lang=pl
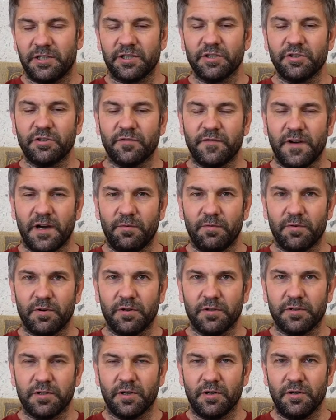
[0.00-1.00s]
Irytowało
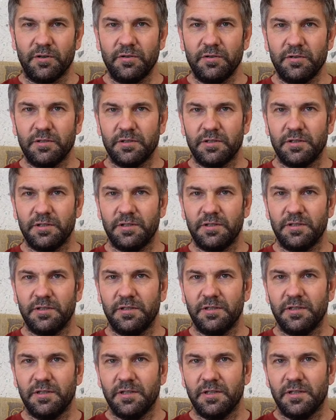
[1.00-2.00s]
go to
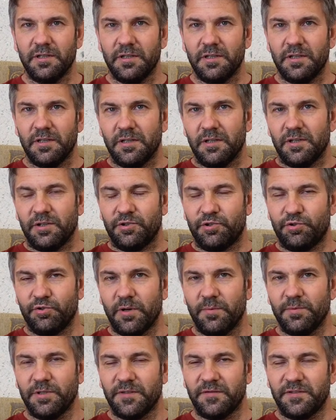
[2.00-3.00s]
i
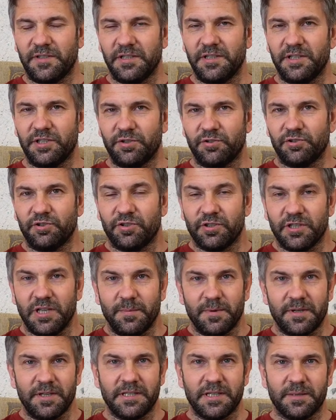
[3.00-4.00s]
czułem się wtedy, że
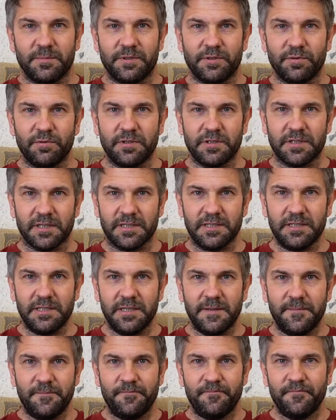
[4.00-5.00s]
osiągnąłem jakiś tam sukces,
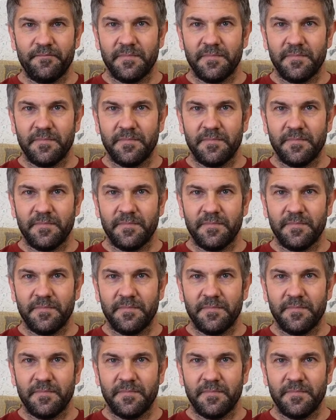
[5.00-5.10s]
